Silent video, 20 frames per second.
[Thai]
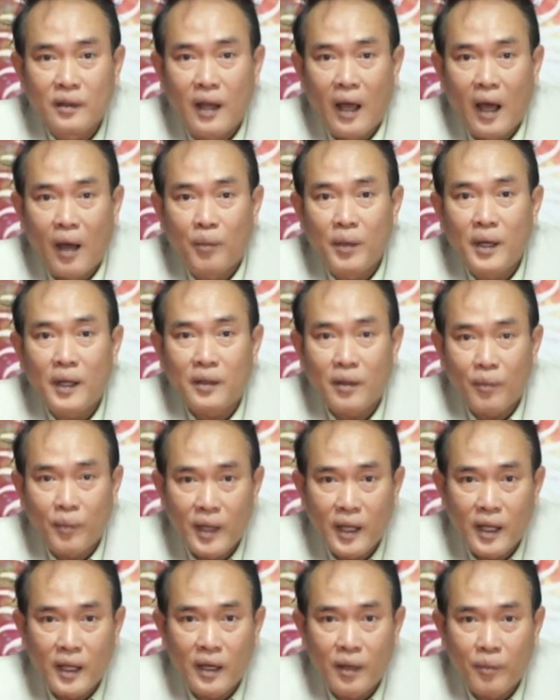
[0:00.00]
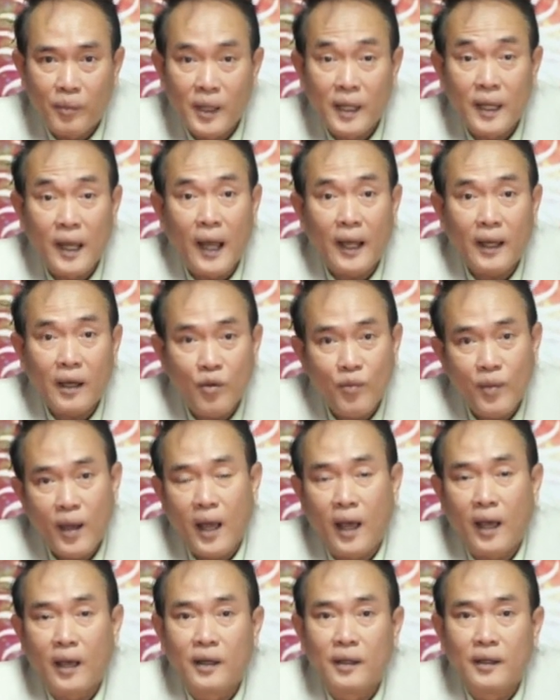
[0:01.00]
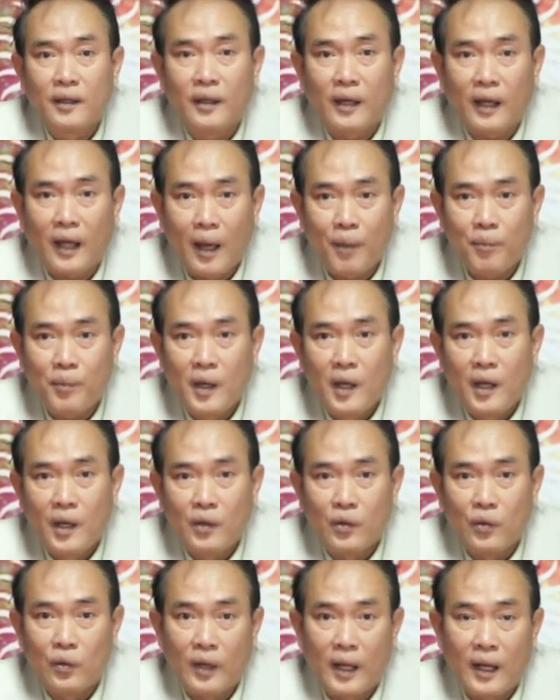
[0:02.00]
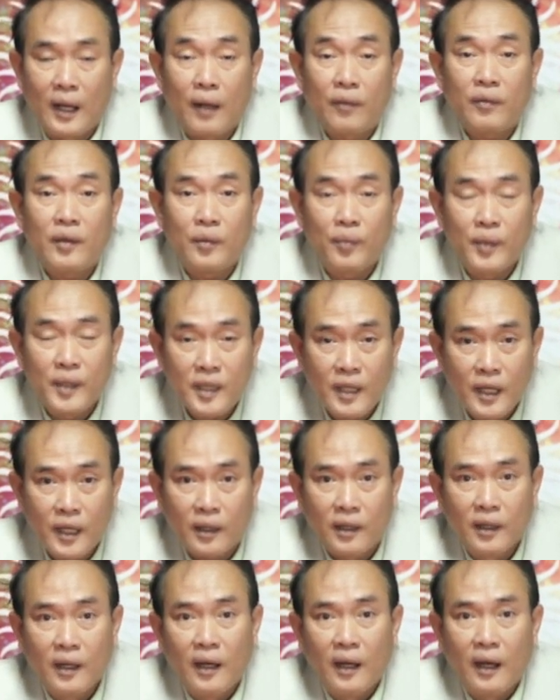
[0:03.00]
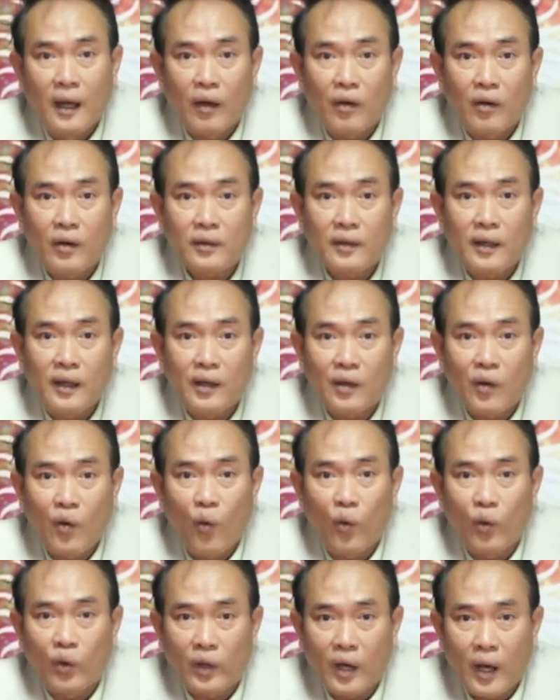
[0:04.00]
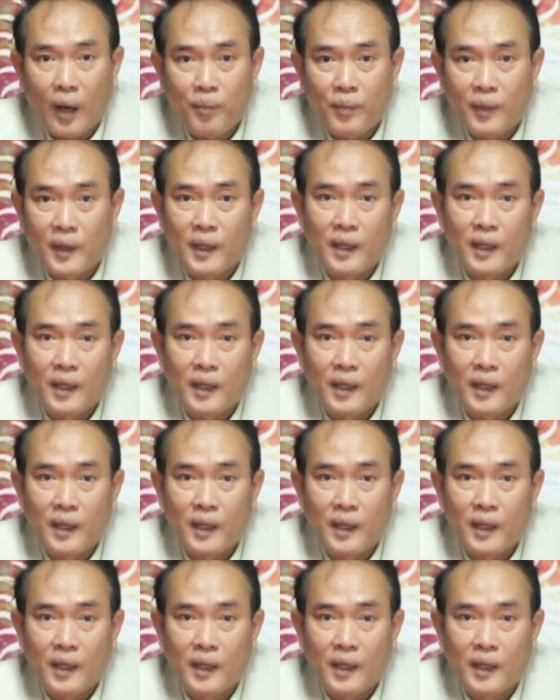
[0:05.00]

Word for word: ดาวพฤหัสบดีเนี่ยเพิ่งย้ายเข้ามานะครับอยู่ในราศีพิจิกแล้วก็ตีโกนกับ